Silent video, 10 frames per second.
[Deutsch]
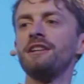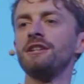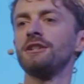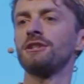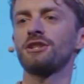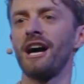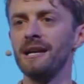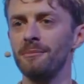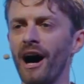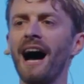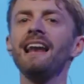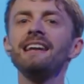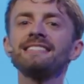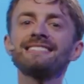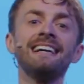eine Scheibe.
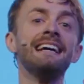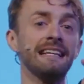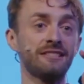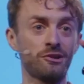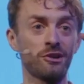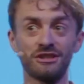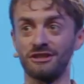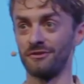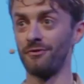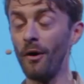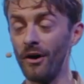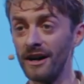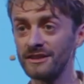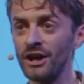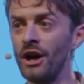Alles ist Gottes
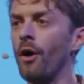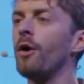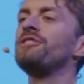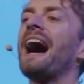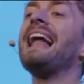Wort und